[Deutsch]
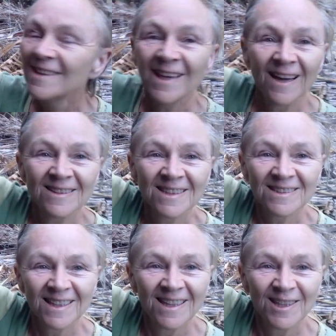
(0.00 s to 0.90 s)
ja,
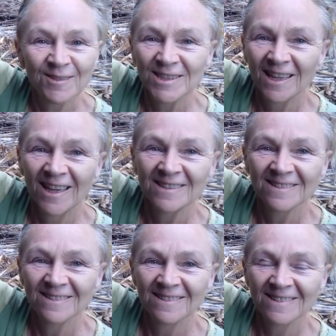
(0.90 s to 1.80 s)
das erinnert mich daran.
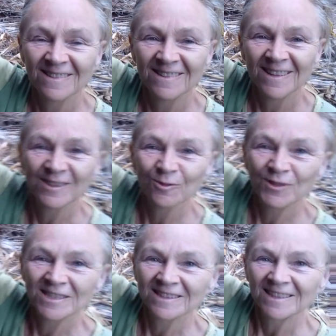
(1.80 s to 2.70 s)
So
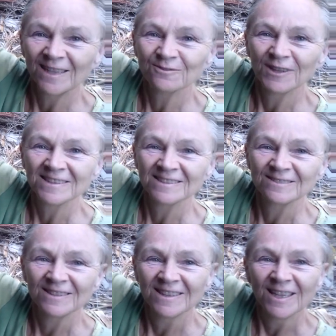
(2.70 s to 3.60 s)
wie die sich
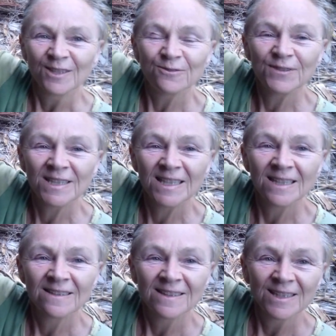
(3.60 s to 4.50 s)
anfassen.
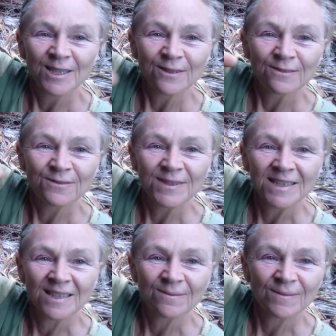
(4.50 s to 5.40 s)
Wie,
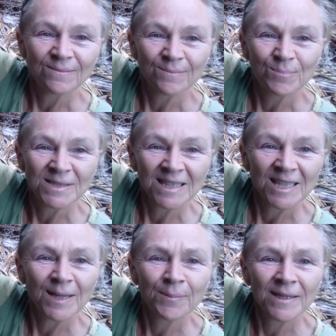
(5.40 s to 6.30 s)
wie ein bisschen
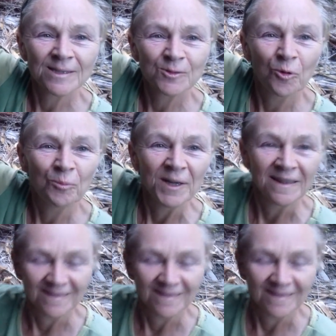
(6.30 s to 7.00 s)
klebriges Gummi.